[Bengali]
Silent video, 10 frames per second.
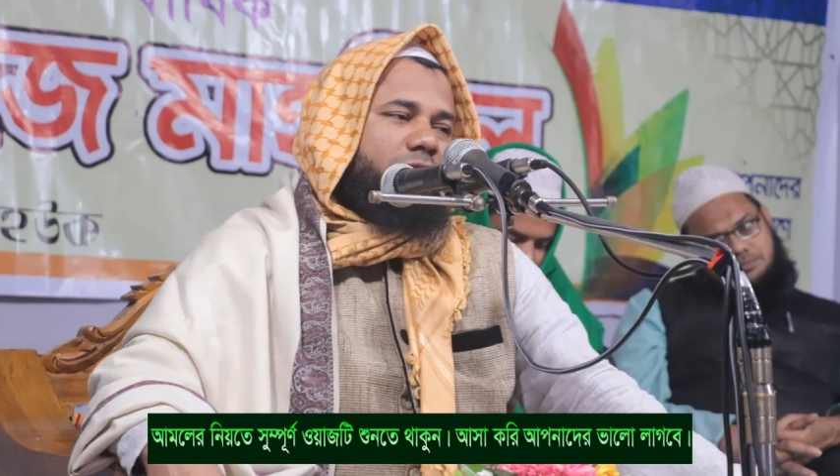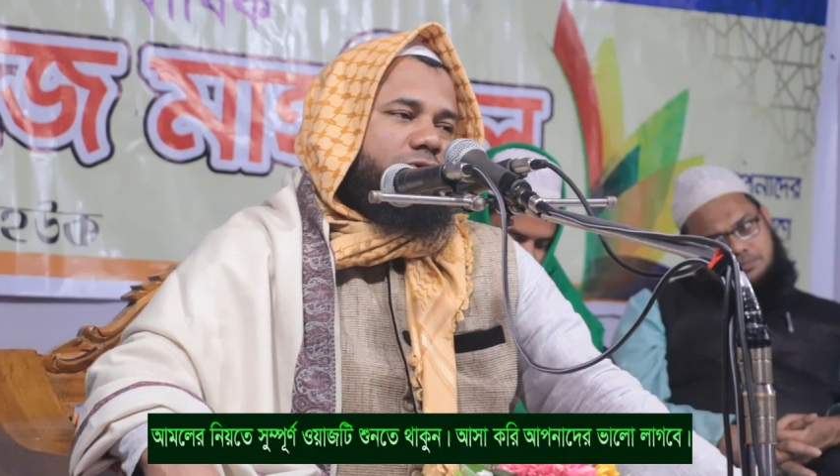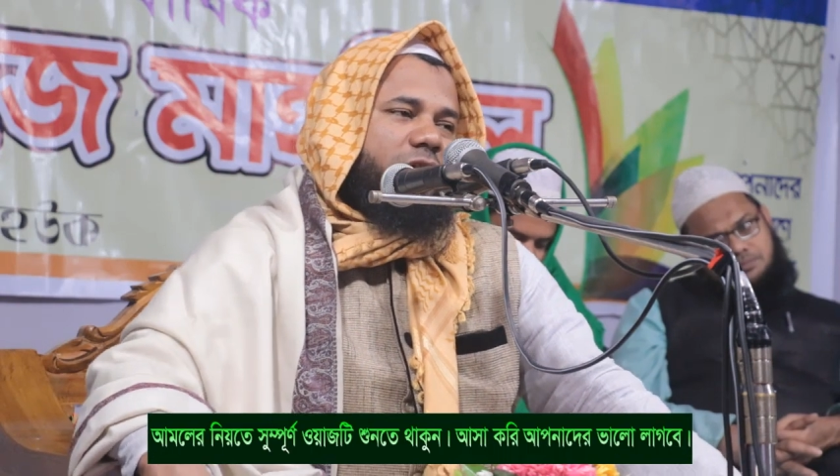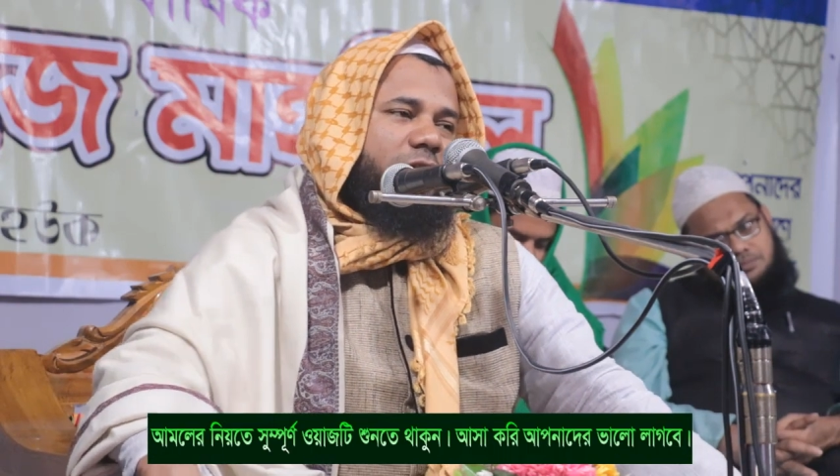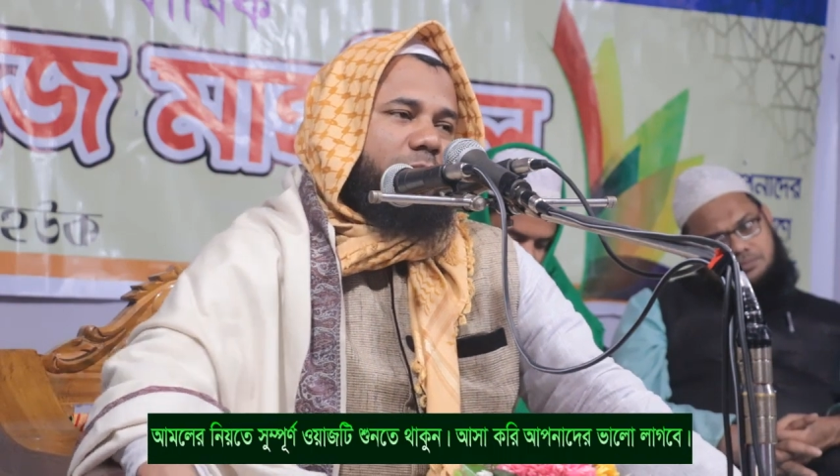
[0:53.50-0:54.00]
আলী
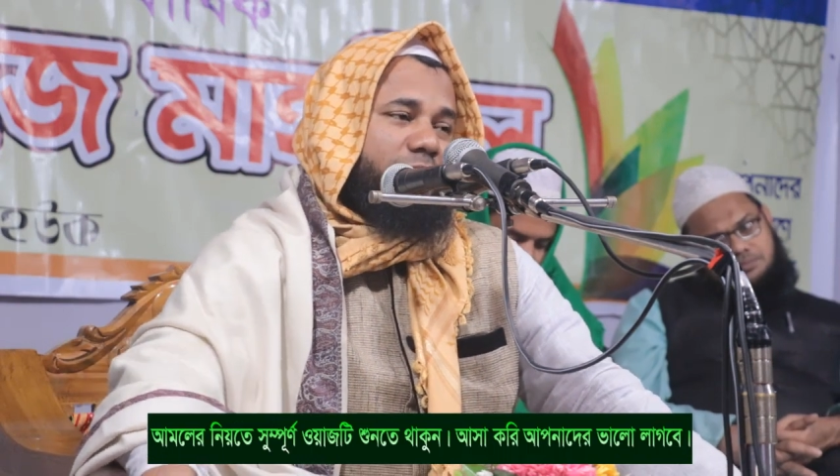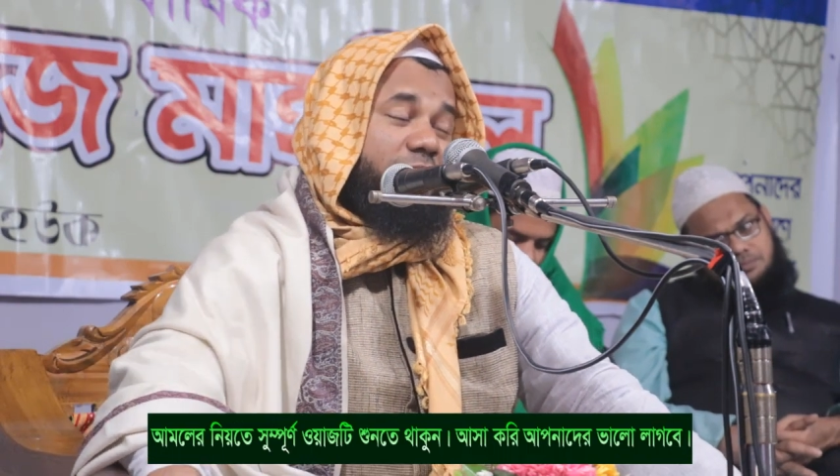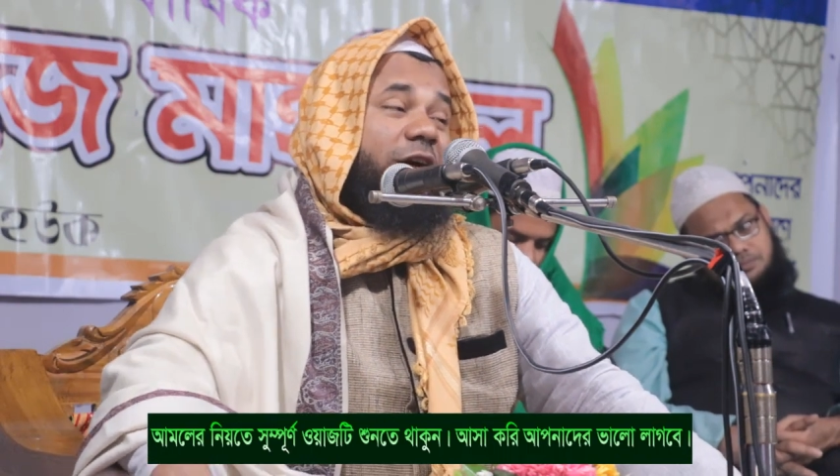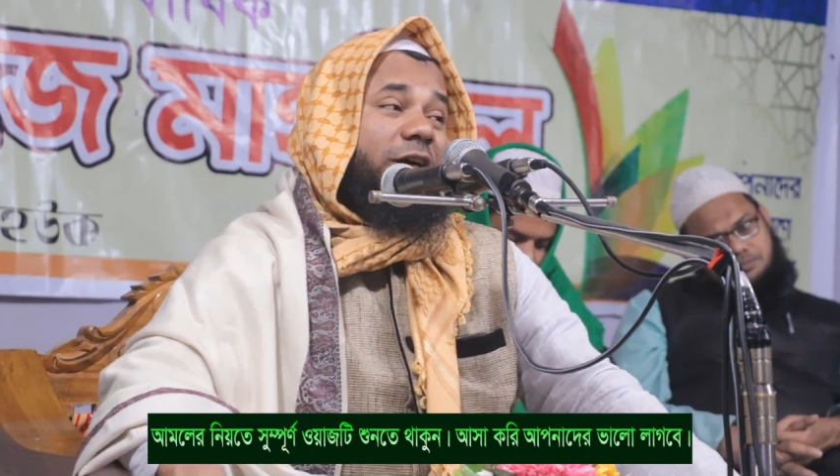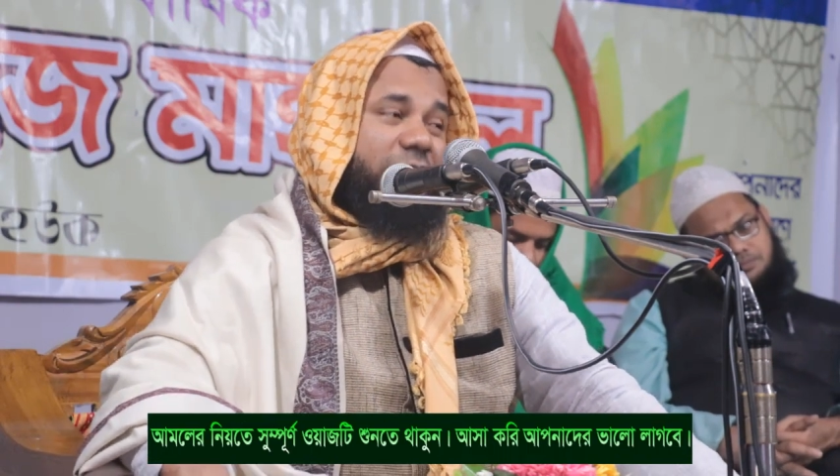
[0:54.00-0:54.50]
হুসাল্লাম
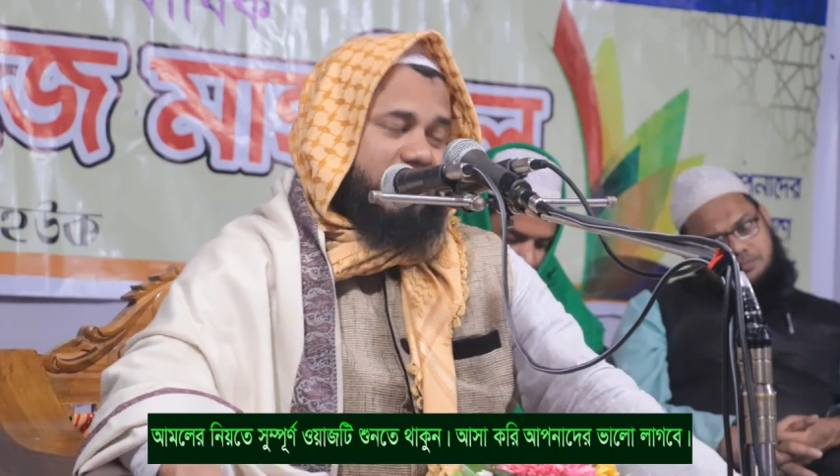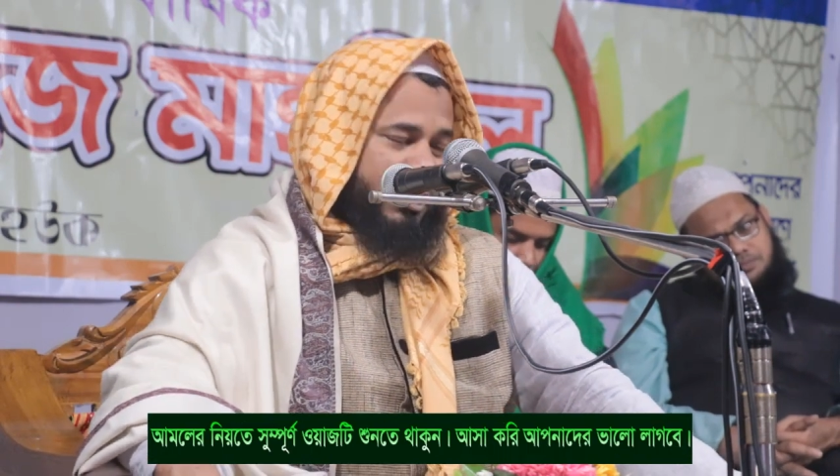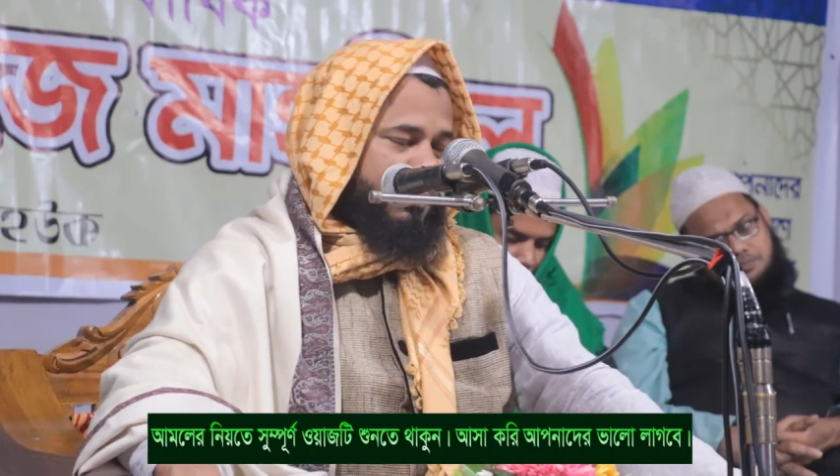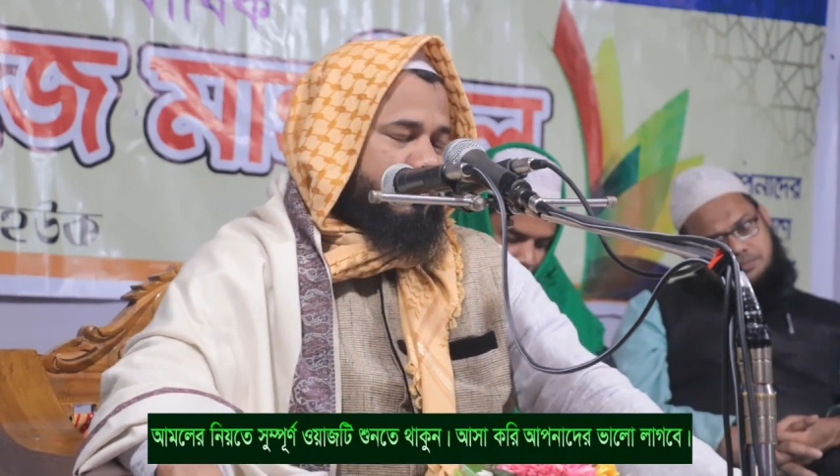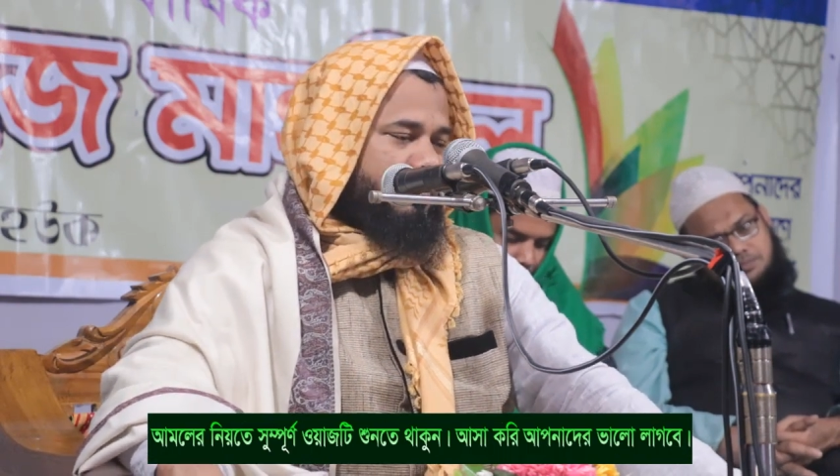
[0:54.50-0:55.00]
দিছেন